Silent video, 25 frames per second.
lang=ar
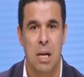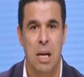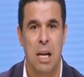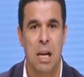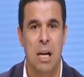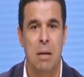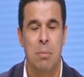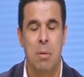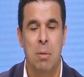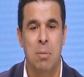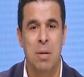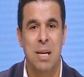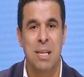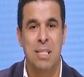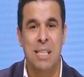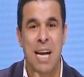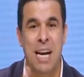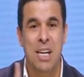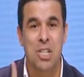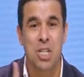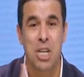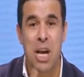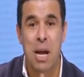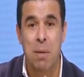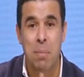اللي ما
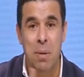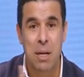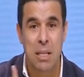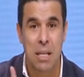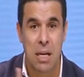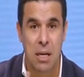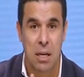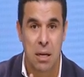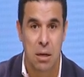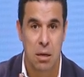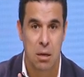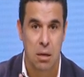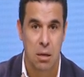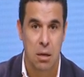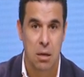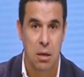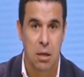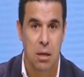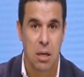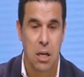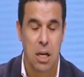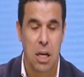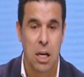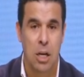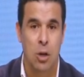بيسعاش ابدا
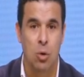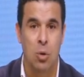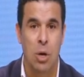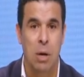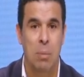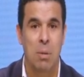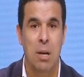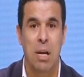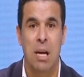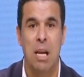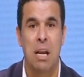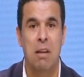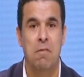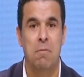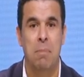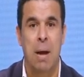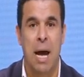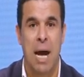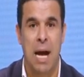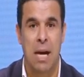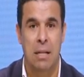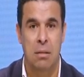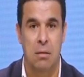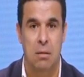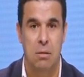انه يعمل خلاف مع
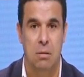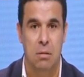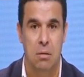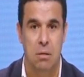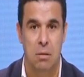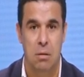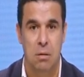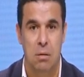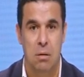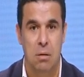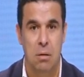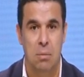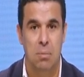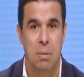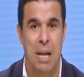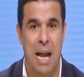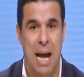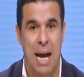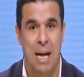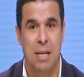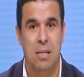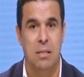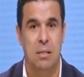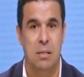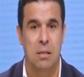حد
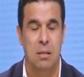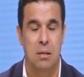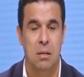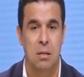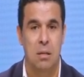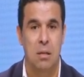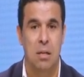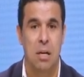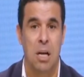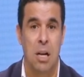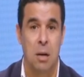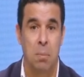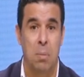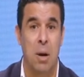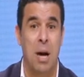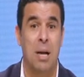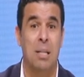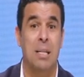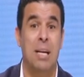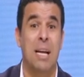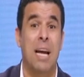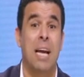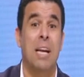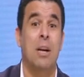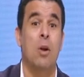بالعكس
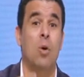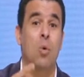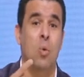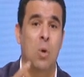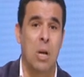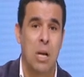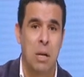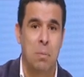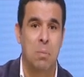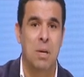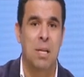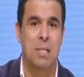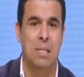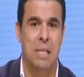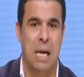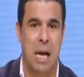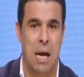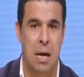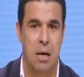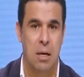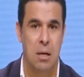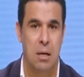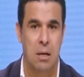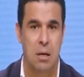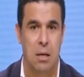البعض كان هو اللي
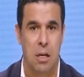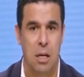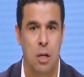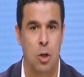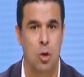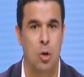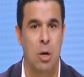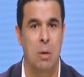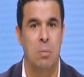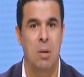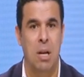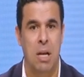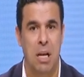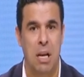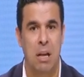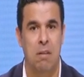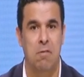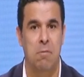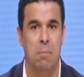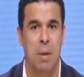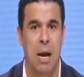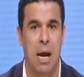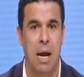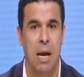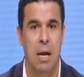بيسعى انه يعمل
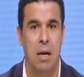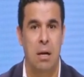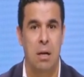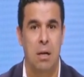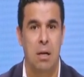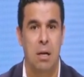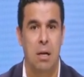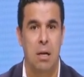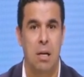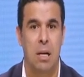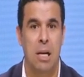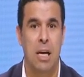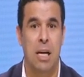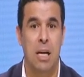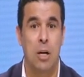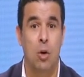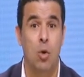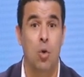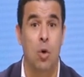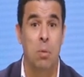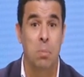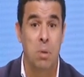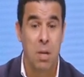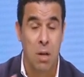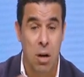خلاف معاه لكن
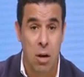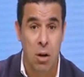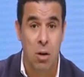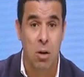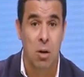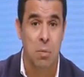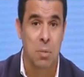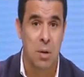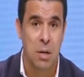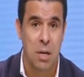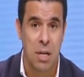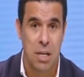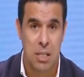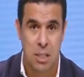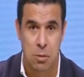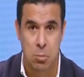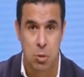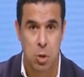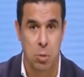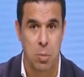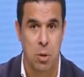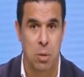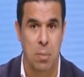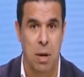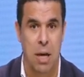هو بيقرب الناس
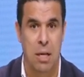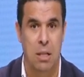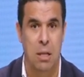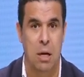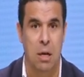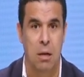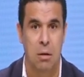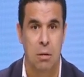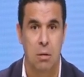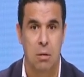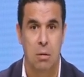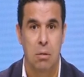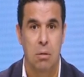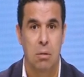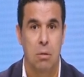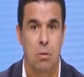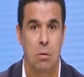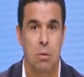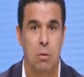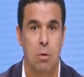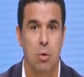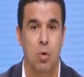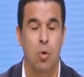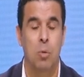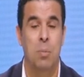مش بيبعدها
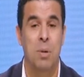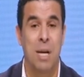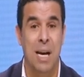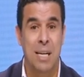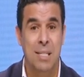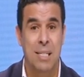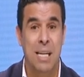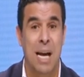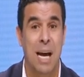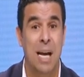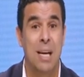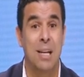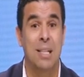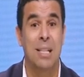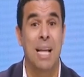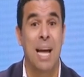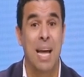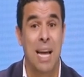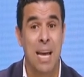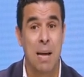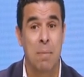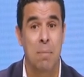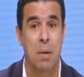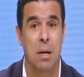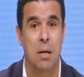وبيسعى
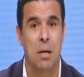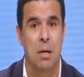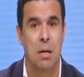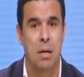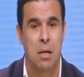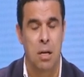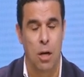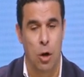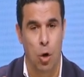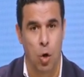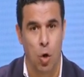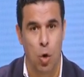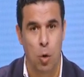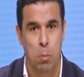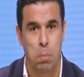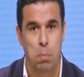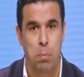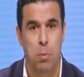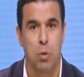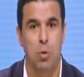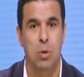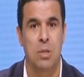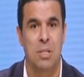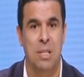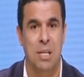دائما
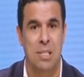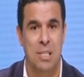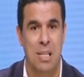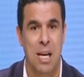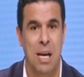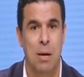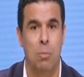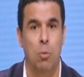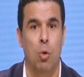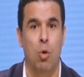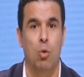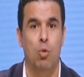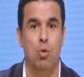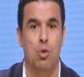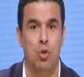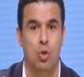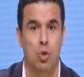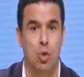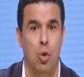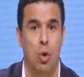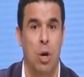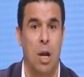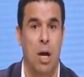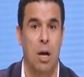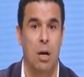للحب والتسامح
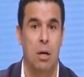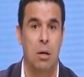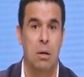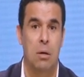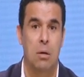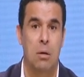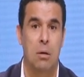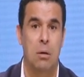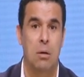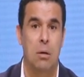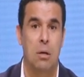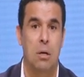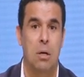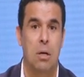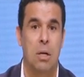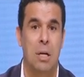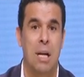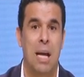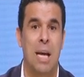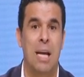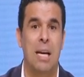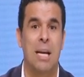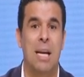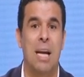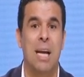والصلح
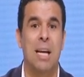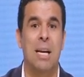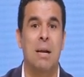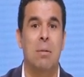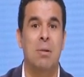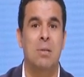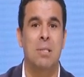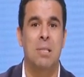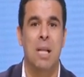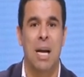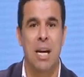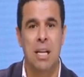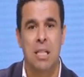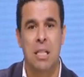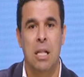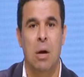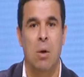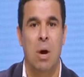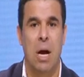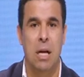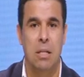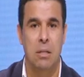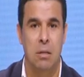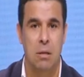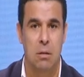لان احنا مصلحتنا
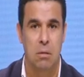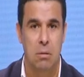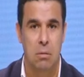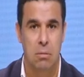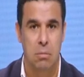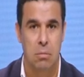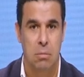واحده